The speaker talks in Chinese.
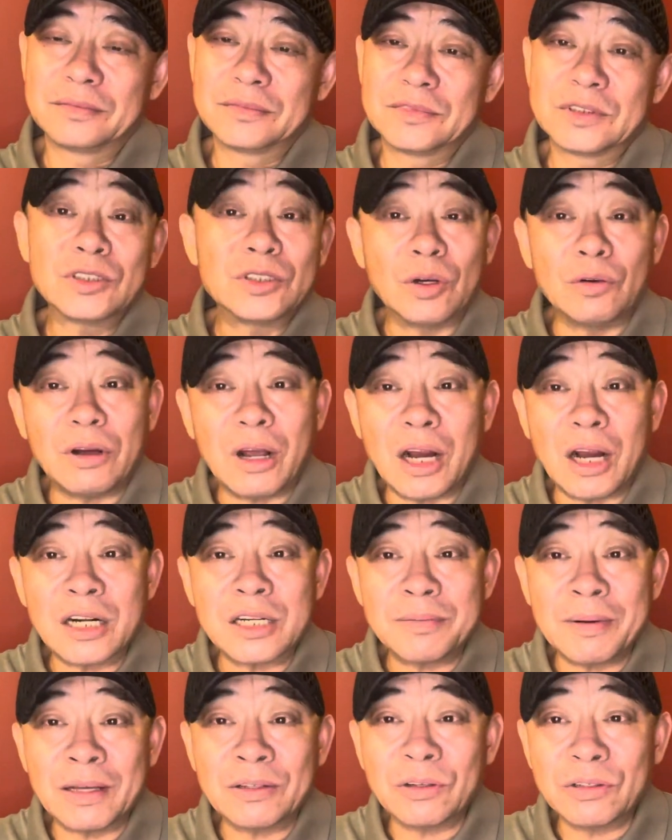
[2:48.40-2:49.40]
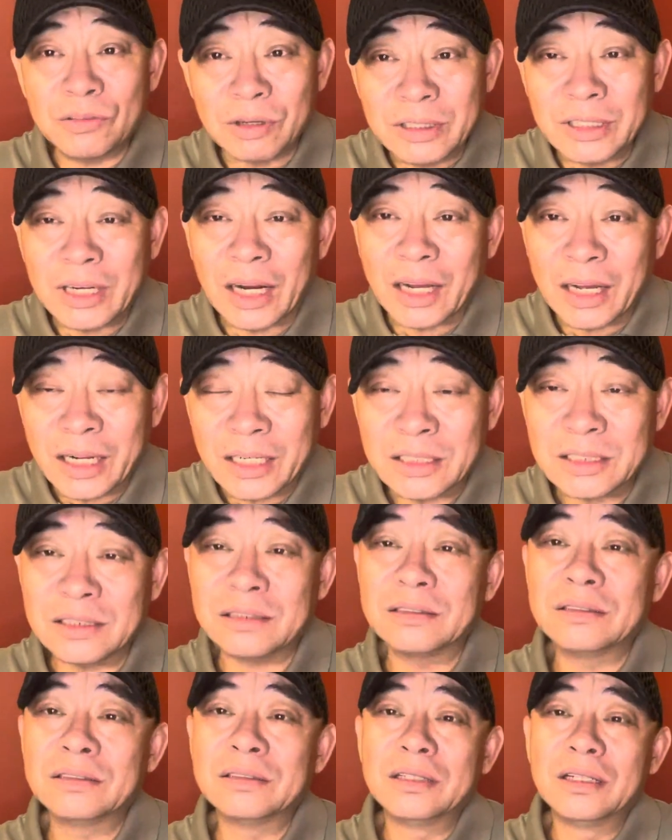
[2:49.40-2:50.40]
从二十八团团长开始，
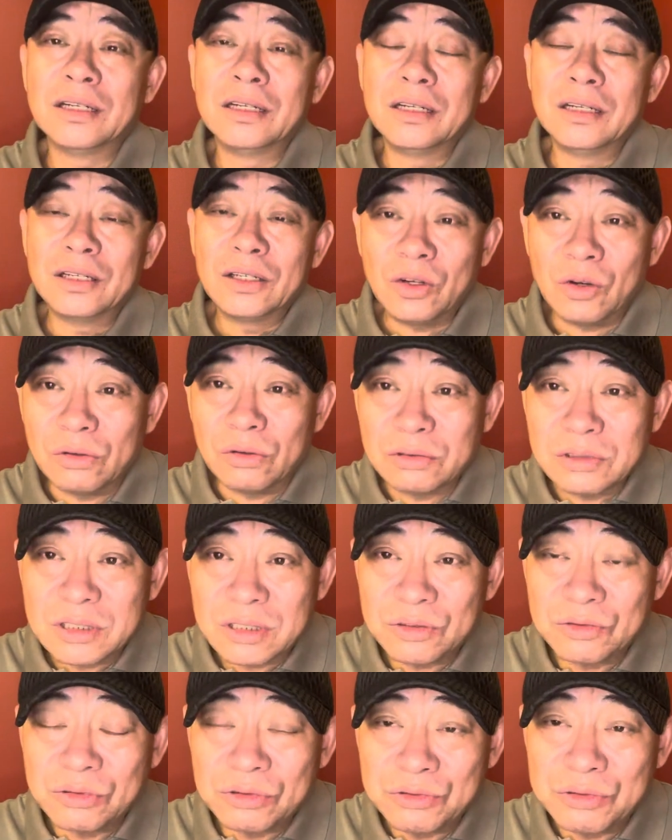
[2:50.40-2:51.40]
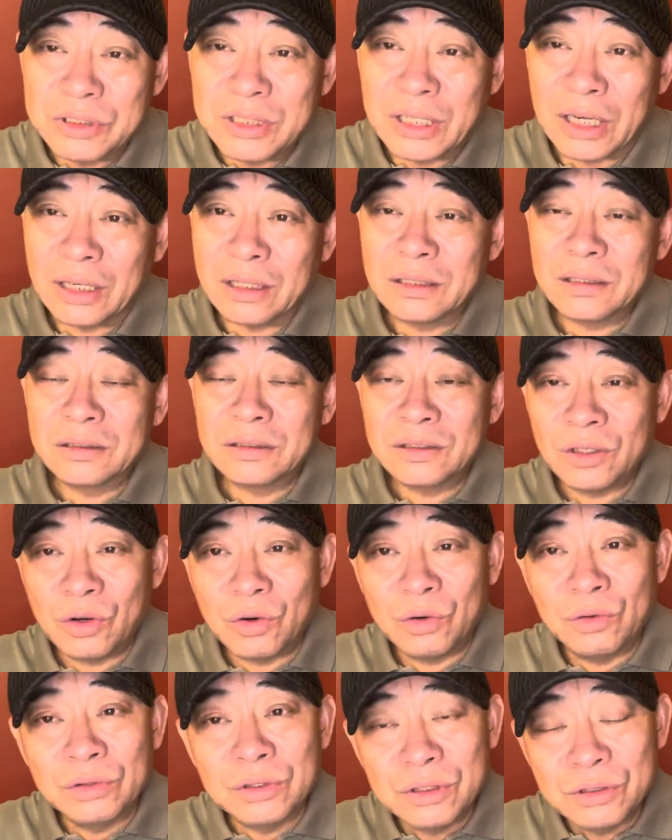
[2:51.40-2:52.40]
红四军军长，
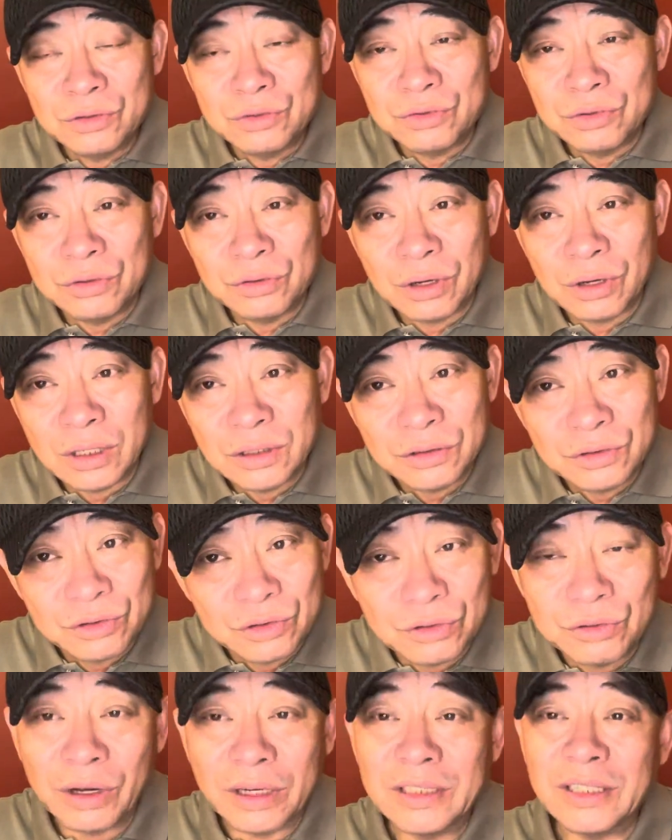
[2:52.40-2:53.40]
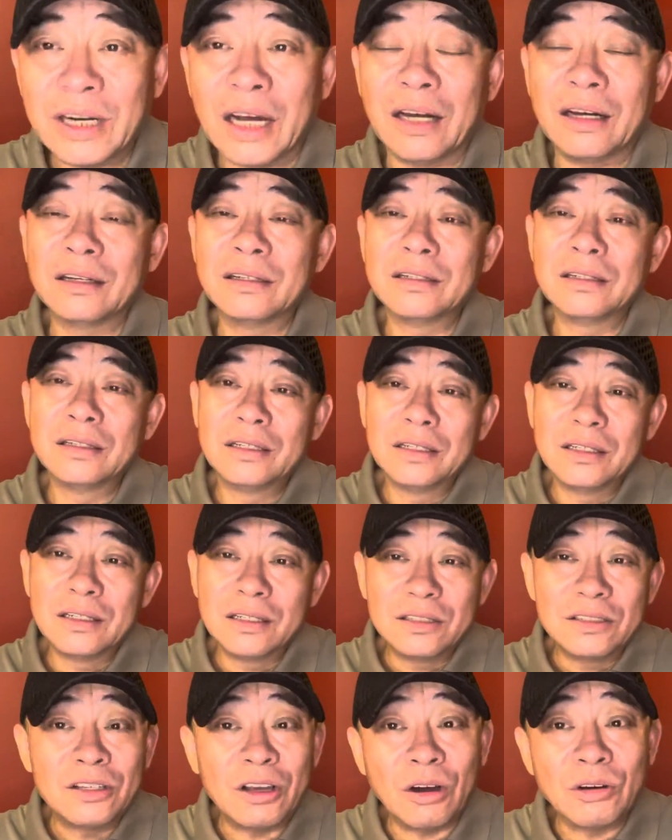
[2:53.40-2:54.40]
红一军团军团长，
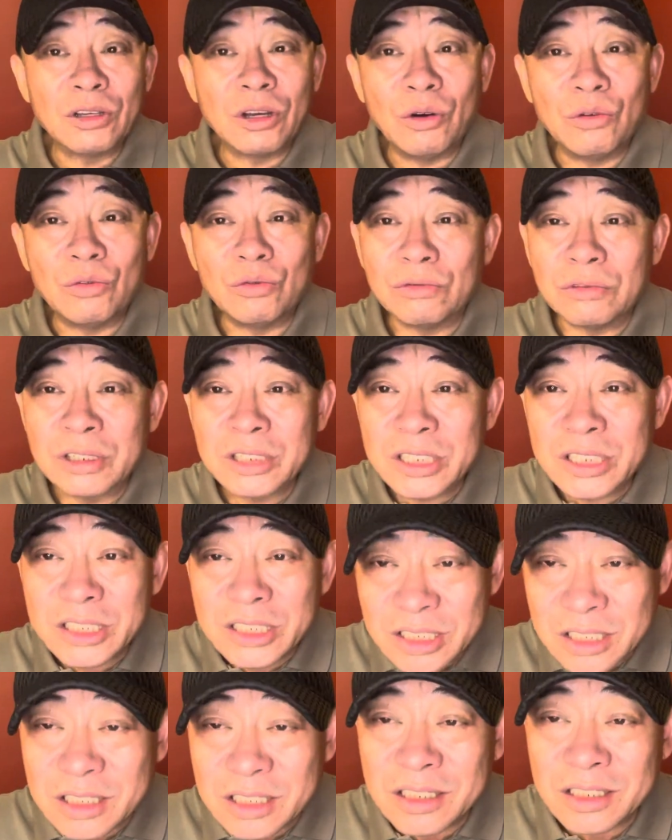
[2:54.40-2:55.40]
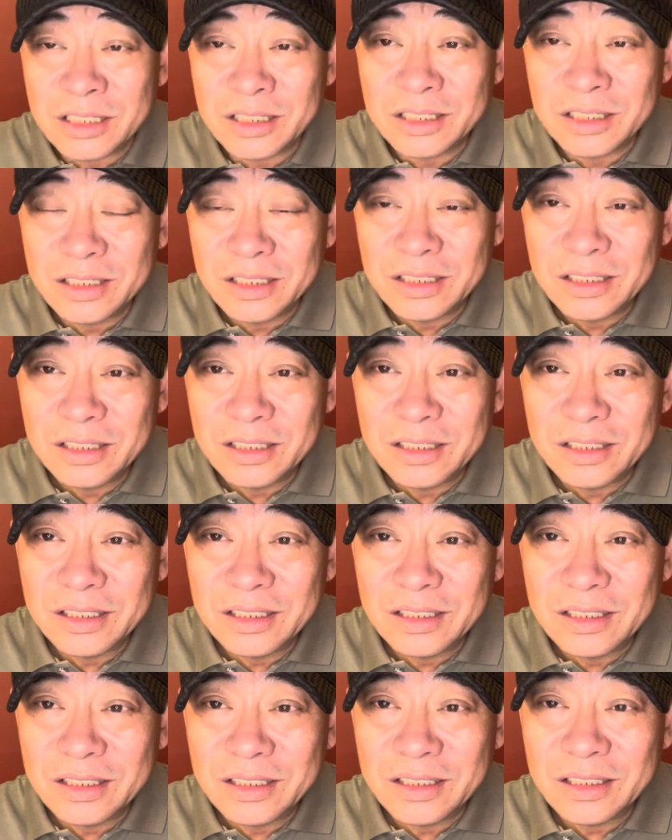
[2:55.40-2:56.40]
幺幺五师。
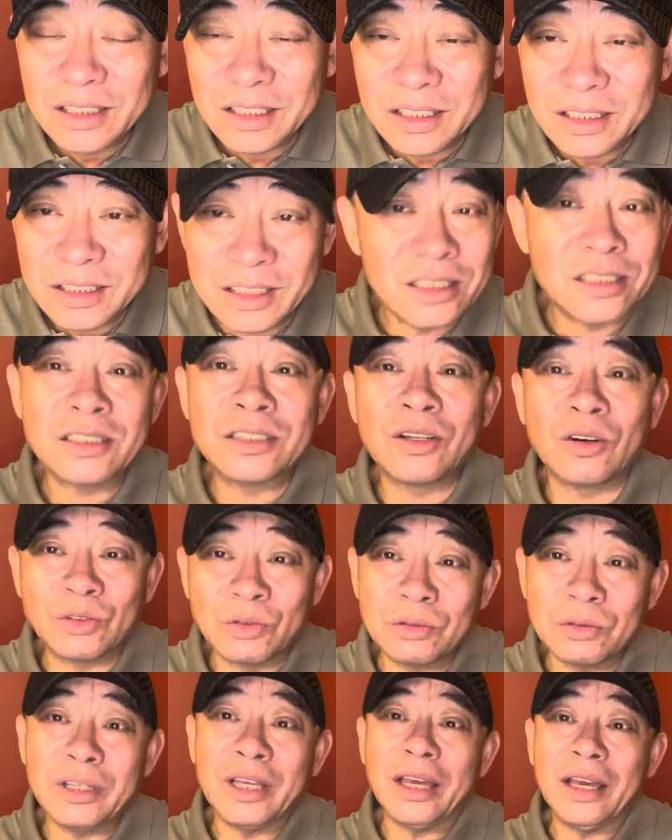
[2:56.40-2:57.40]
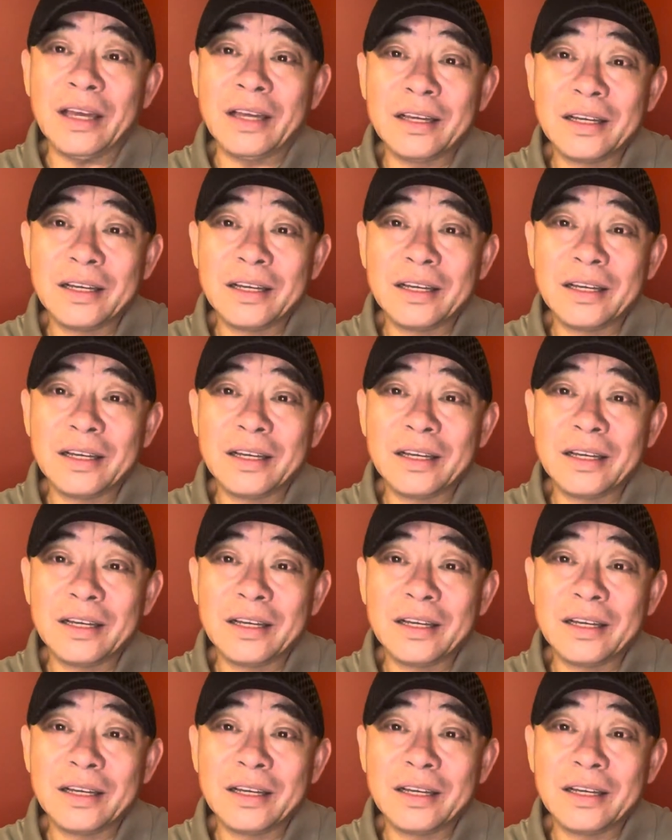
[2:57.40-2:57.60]
一直到东野，